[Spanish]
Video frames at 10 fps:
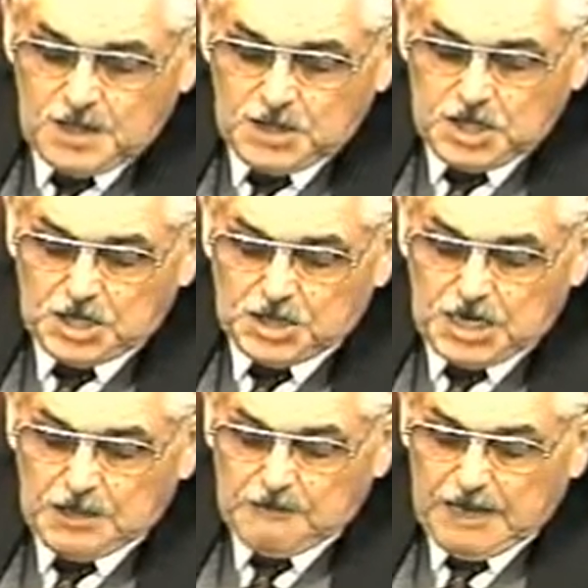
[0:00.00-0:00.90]
De entre
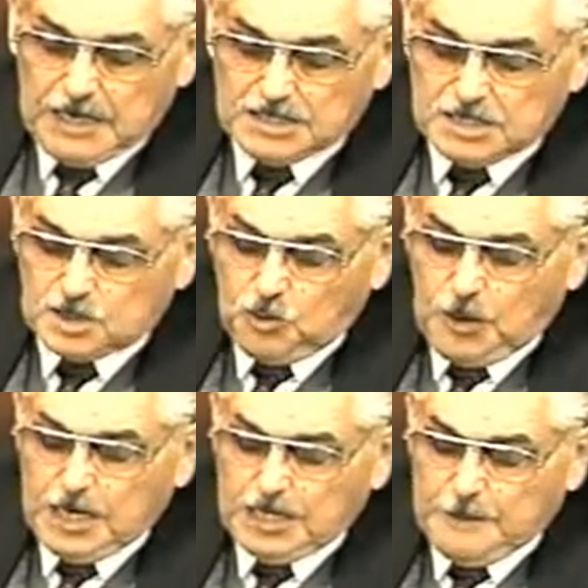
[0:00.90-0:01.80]
las varias
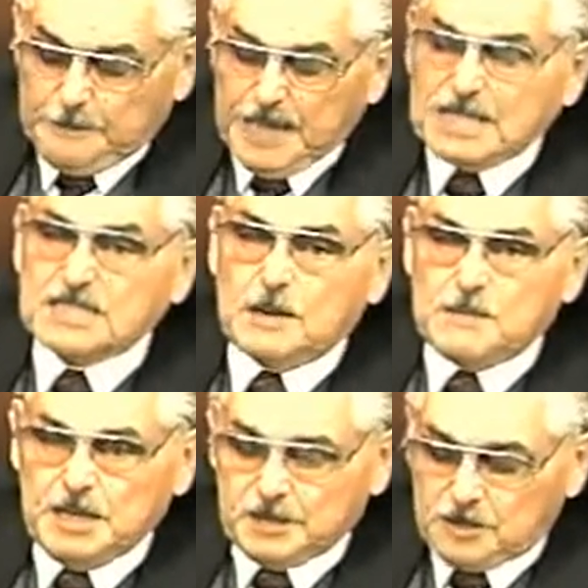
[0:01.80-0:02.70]
escuelas de
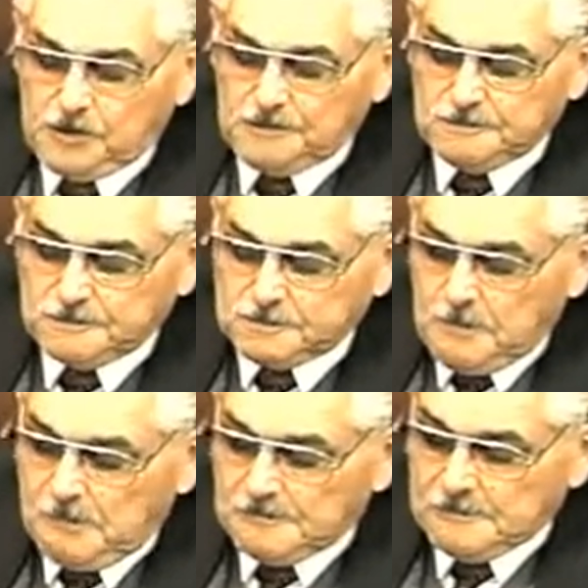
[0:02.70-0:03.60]
pensamiento
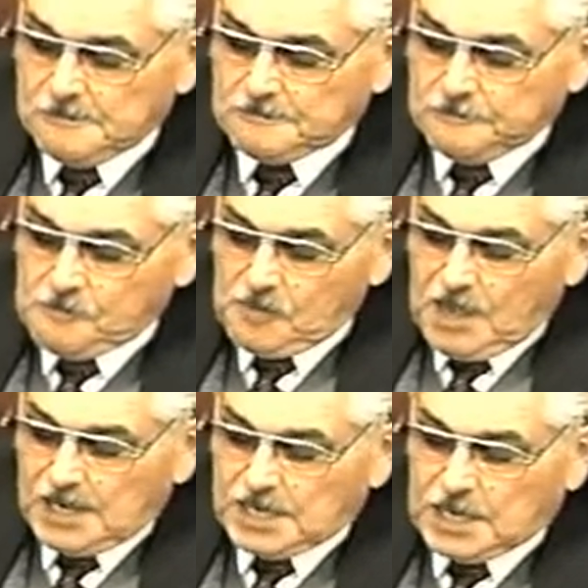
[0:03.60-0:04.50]

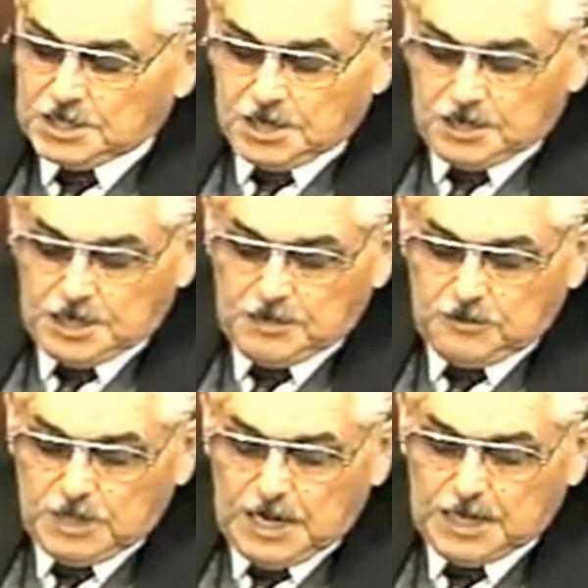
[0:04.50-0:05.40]
en el terreno
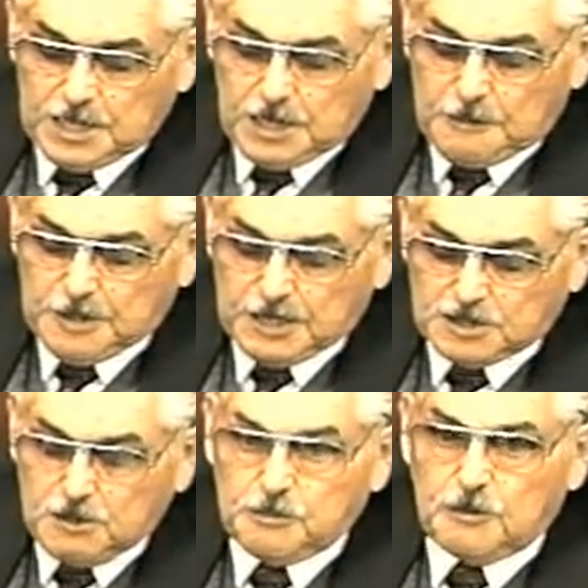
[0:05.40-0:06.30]
de la
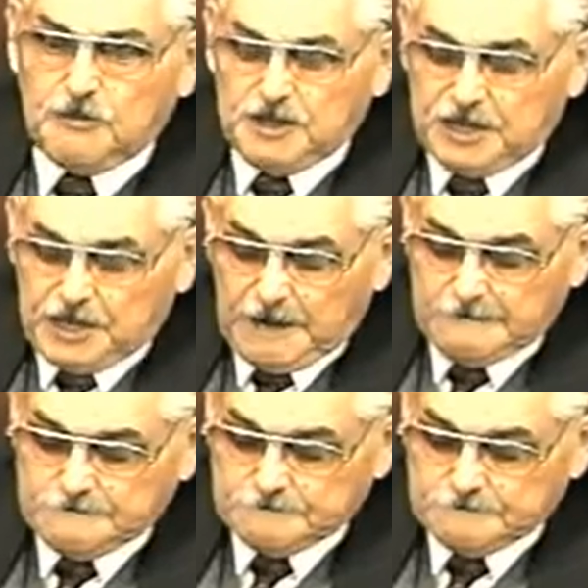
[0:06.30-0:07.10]
interpretación profética,